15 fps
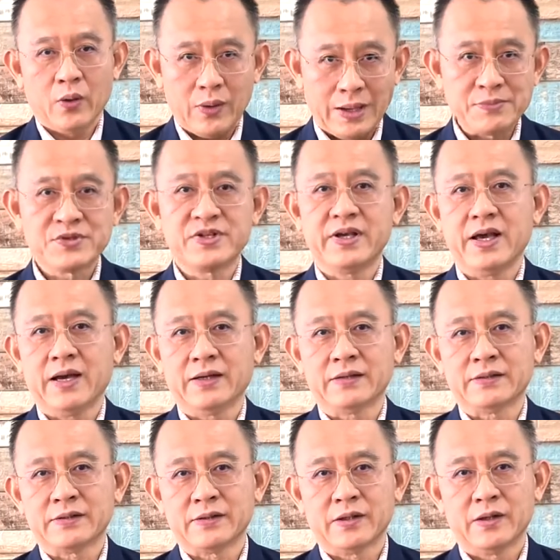ความเสี่ยง
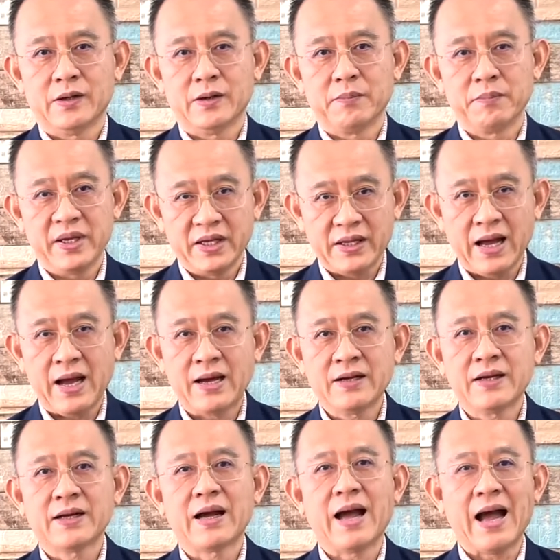มีทั้ง
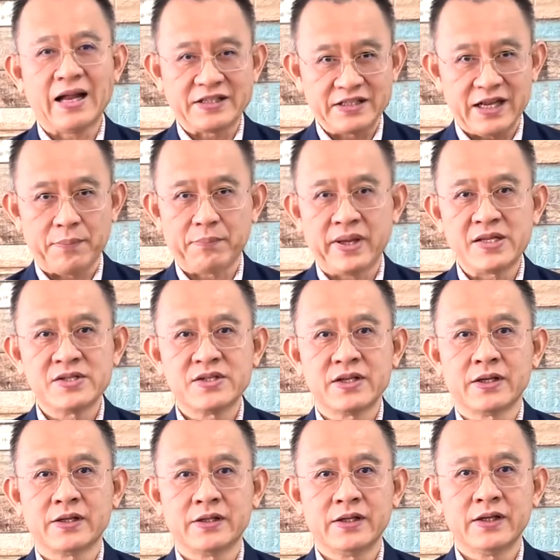อาจจะเป็นสิ่
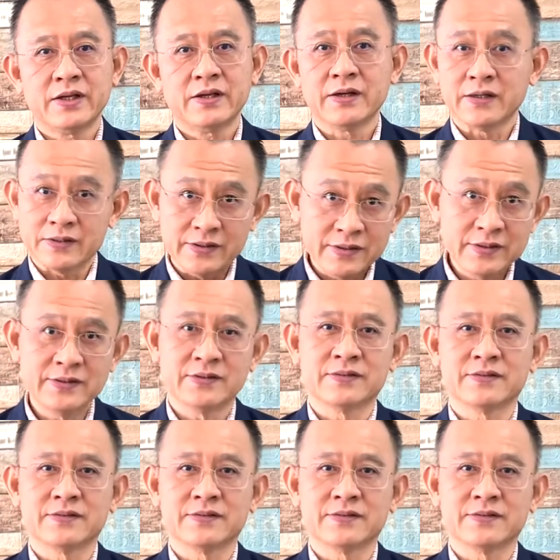งที่เกิดขึ้น